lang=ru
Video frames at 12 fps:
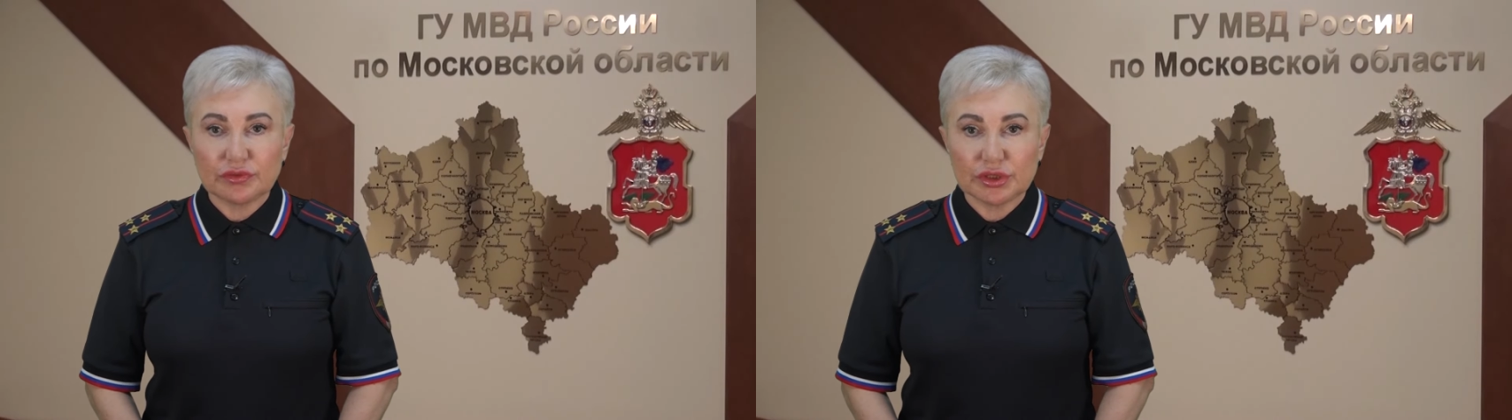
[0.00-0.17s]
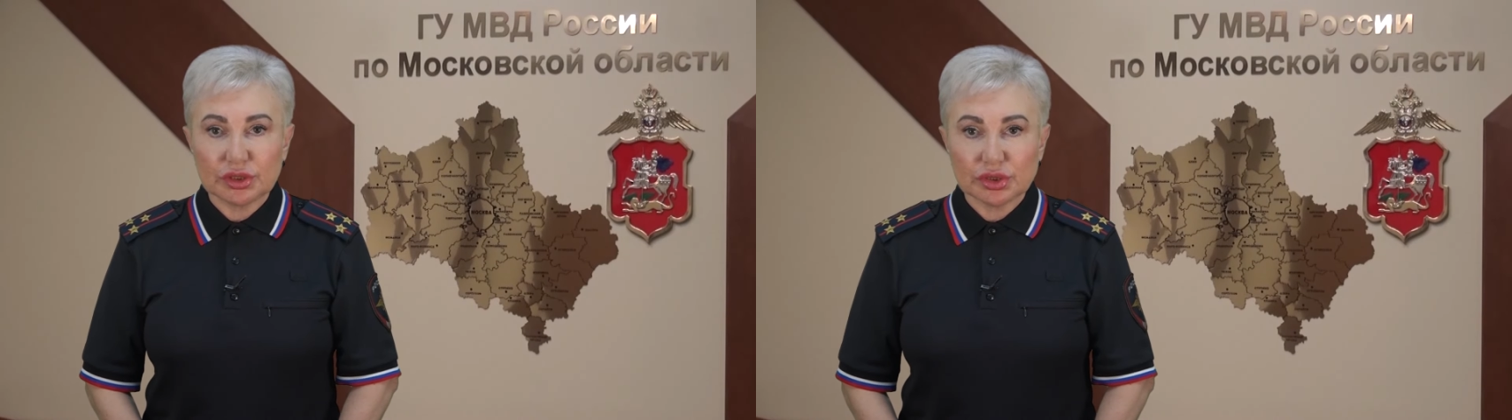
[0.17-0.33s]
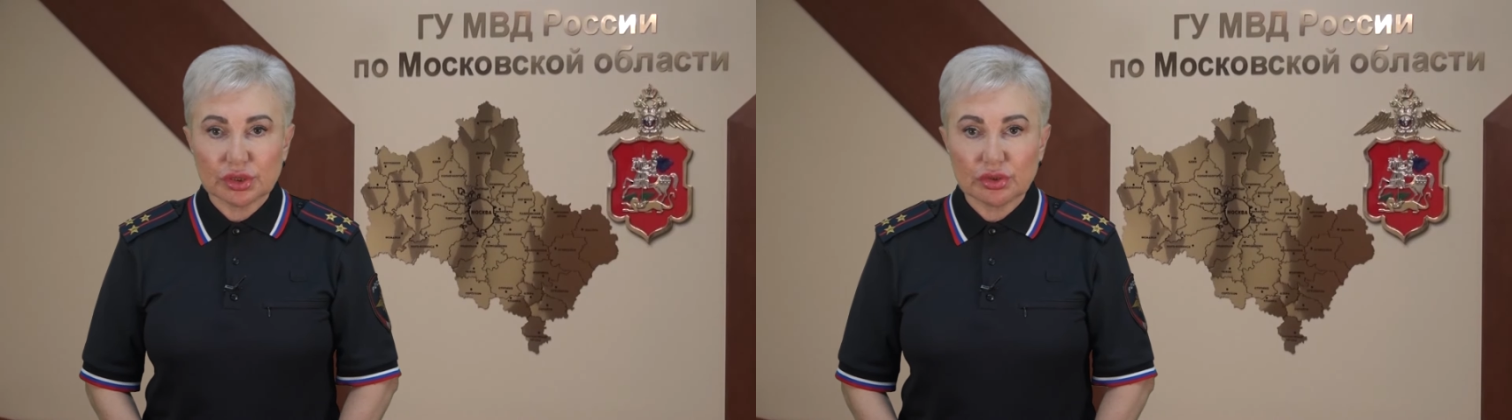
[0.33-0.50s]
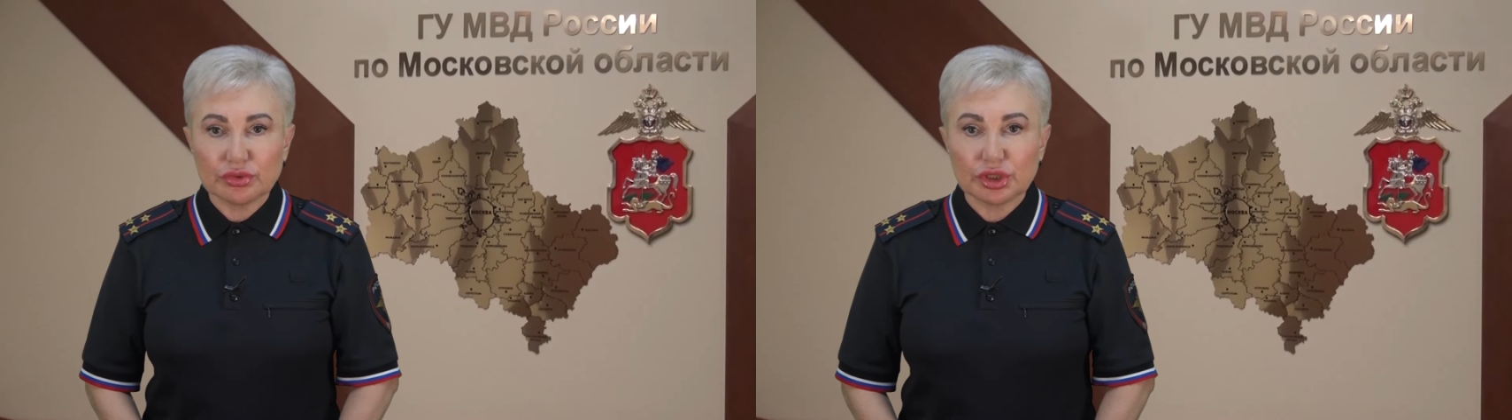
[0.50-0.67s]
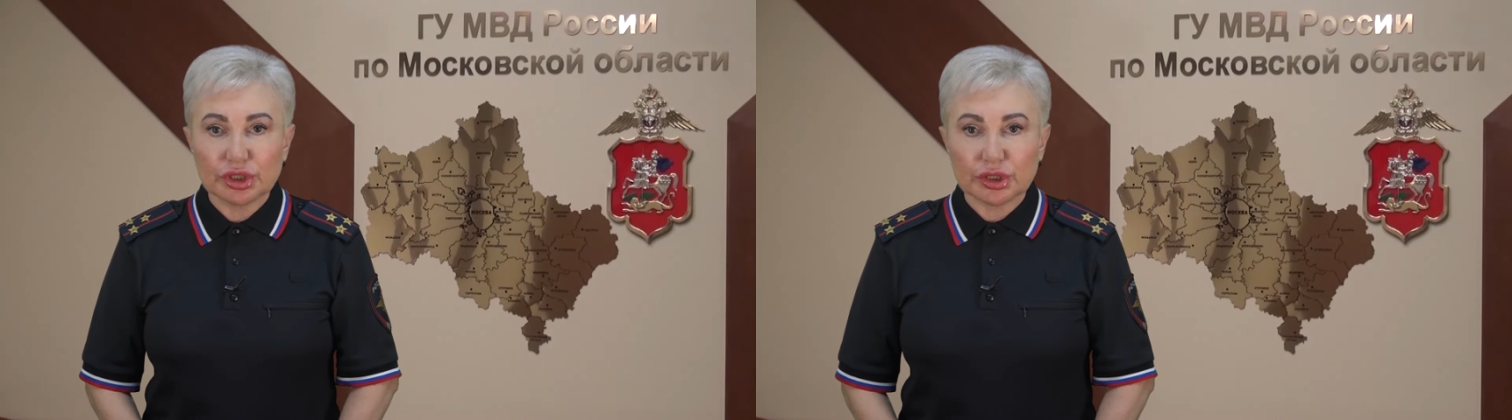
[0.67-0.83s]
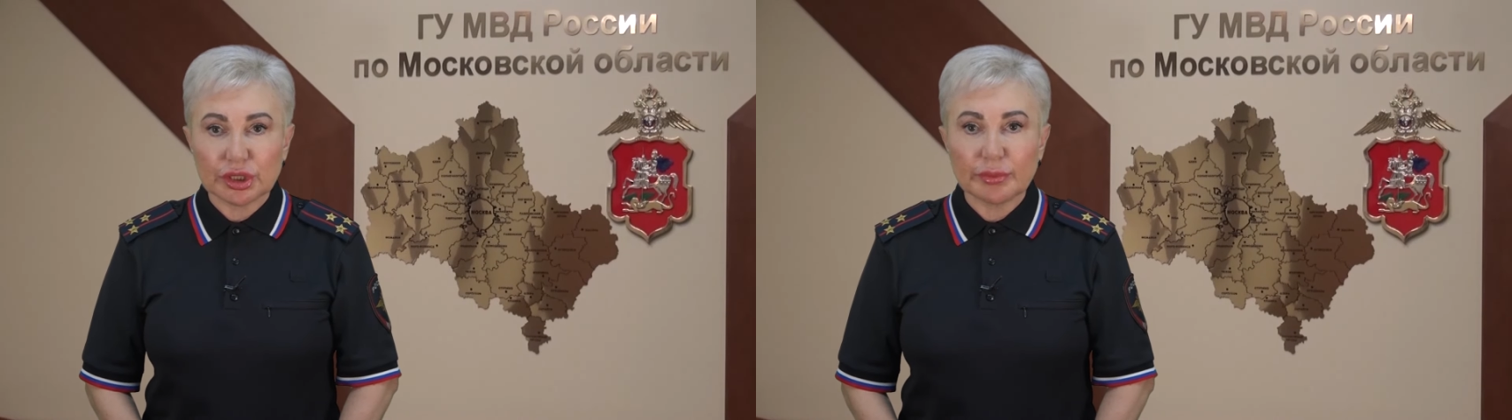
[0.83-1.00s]
в виде
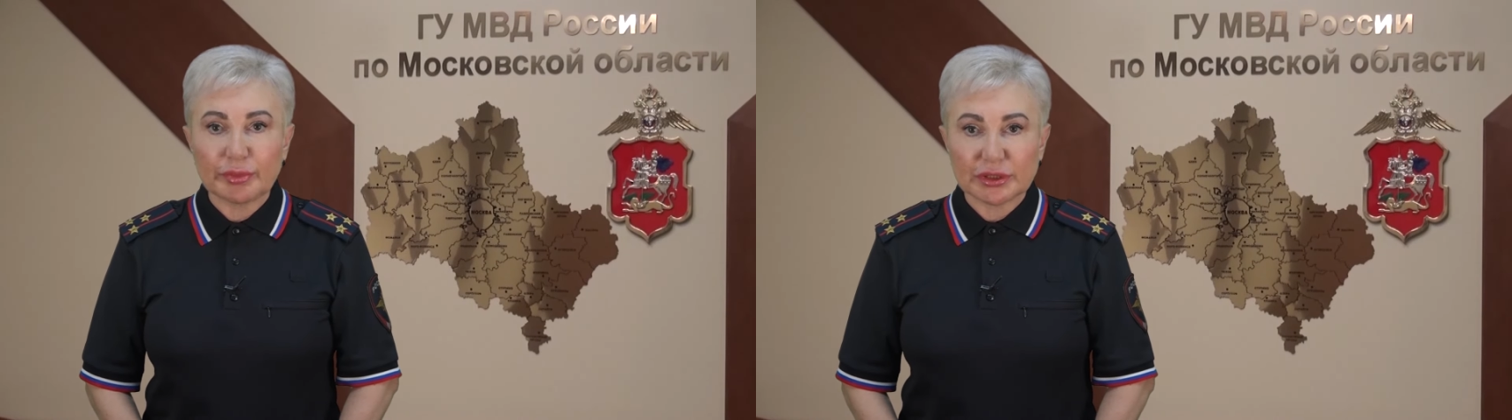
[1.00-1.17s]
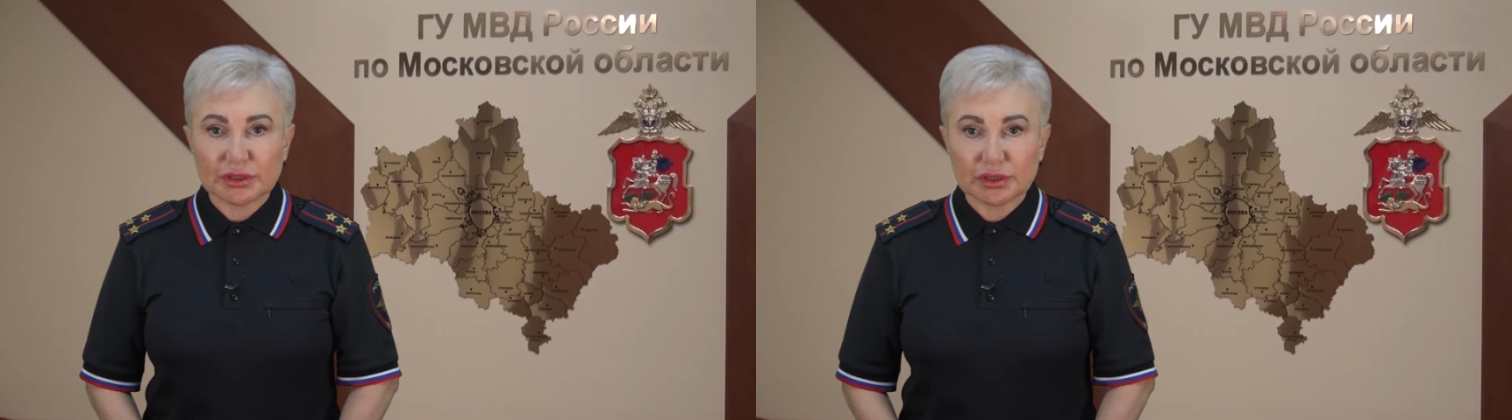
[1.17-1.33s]
заключения под